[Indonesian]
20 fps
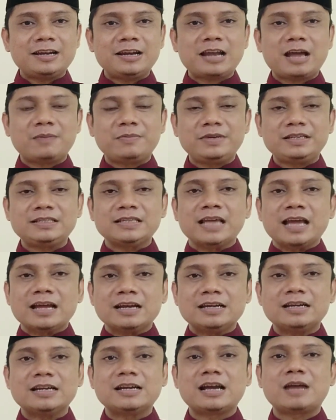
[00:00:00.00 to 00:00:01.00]
dinamis
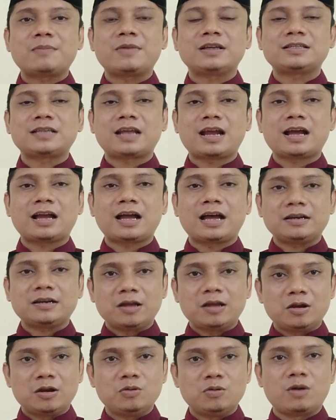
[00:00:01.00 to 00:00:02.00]
dengan
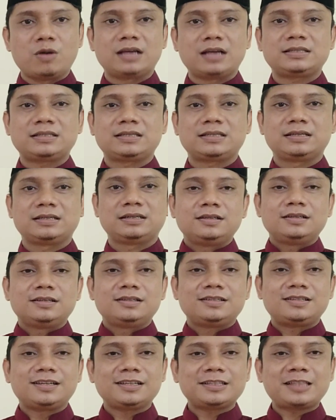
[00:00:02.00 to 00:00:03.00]
masyarakat luas
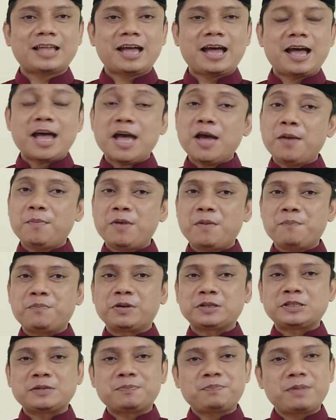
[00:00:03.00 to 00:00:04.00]
serta
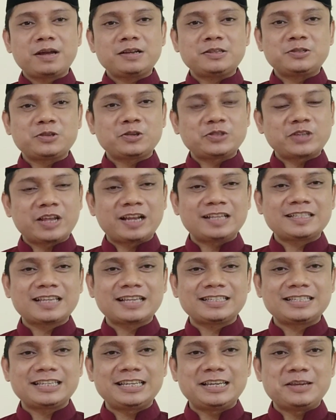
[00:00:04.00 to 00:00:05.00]
mempercepat
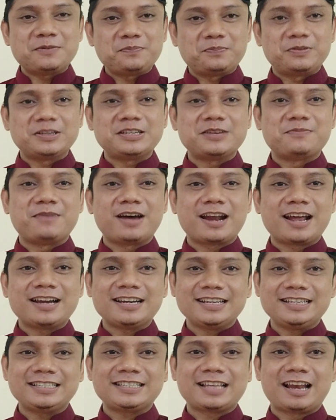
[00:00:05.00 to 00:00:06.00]
sosialisasi
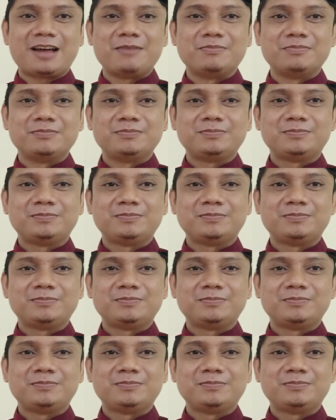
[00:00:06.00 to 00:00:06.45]
penyebaran Islam.